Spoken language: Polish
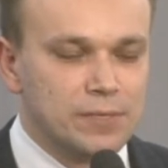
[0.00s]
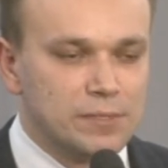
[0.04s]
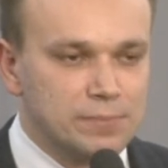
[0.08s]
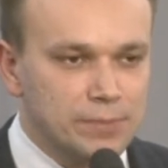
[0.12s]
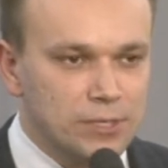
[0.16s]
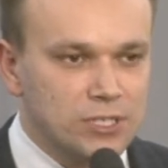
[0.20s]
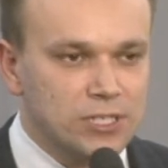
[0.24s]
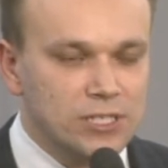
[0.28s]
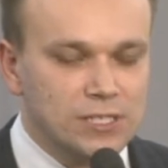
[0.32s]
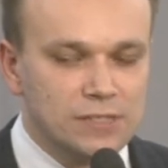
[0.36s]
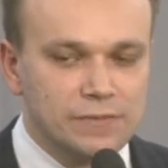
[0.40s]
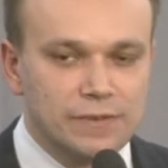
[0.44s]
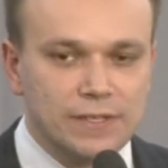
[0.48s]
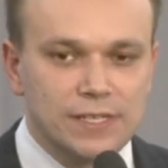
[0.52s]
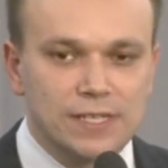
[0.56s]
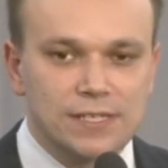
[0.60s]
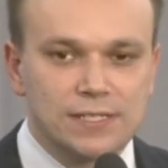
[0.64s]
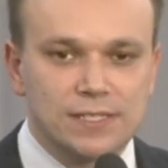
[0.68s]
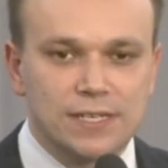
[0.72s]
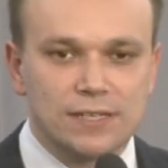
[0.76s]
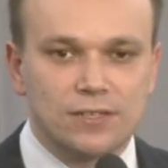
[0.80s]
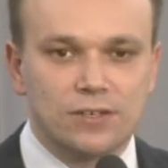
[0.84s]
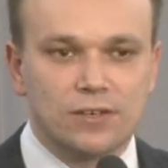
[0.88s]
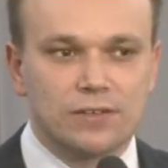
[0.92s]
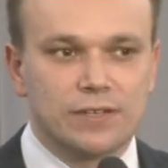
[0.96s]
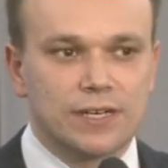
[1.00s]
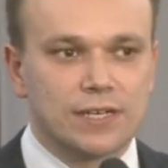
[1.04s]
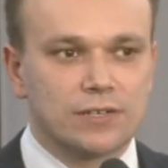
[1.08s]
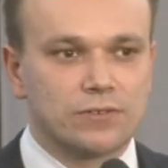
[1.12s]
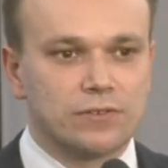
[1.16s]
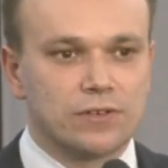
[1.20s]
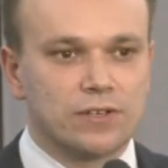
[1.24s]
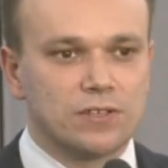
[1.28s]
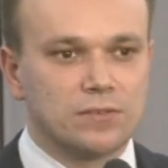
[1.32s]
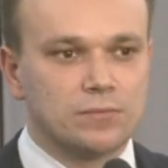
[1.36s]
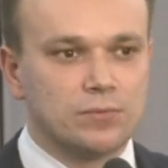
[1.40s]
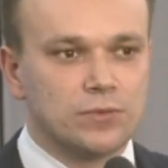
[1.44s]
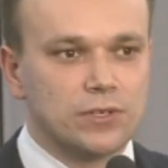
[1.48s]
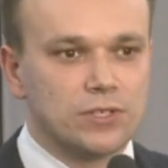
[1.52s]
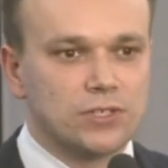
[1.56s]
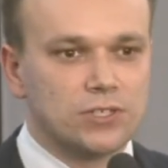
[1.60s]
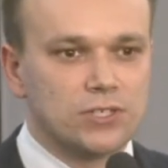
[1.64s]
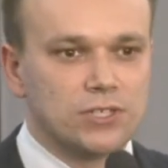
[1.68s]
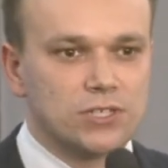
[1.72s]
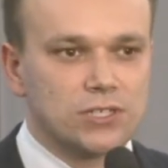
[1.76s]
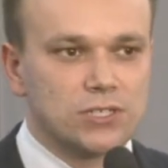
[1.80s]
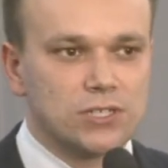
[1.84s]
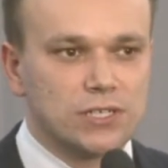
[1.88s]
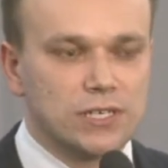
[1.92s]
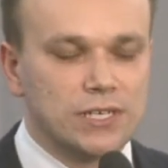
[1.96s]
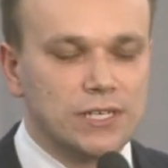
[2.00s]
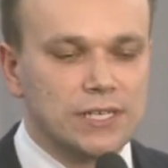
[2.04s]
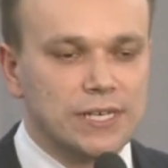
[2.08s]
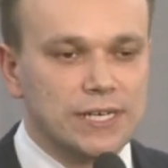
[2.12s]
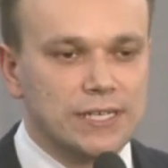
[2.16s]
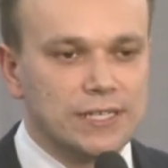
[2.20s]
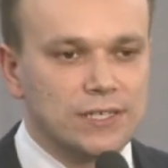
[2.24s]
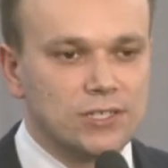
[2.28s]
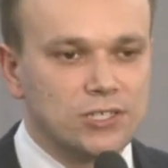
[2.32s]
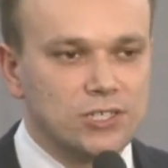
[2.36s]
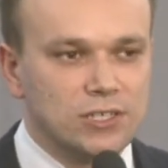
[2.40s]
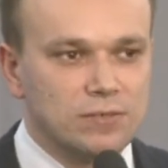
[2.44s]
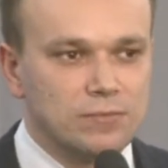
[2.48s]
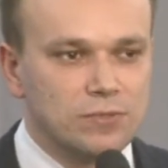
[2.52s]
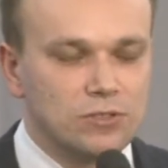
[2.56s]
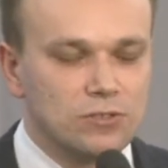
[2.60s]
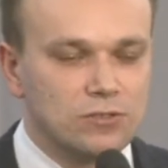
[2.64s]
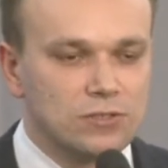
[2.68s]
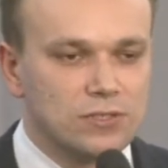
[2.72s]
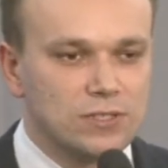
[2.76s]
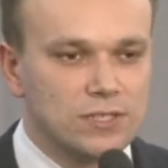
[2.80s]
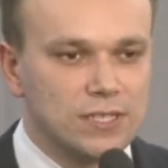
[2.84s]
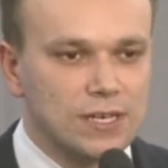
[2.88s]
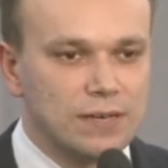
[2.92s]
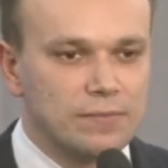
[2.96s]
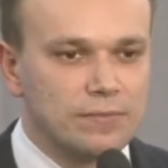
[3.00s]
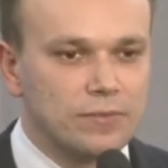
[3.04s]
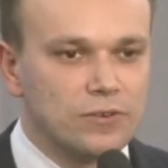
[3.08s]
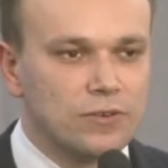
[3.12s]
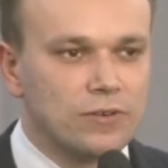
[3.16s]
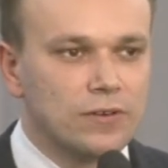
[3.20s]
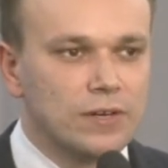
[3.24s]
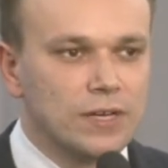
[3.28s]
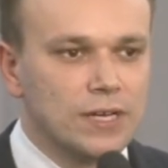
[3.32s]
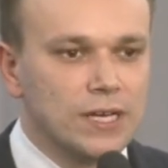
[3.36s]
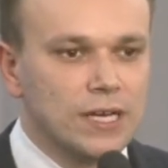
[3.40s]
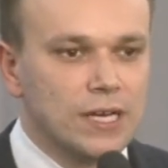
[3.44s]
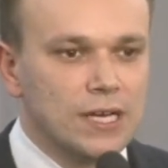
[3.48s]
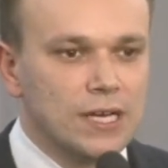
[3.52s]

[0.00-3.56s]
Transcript: bezpieczeństwa na stadionach, która odbyła się jeszcze kilkanaście minut temu.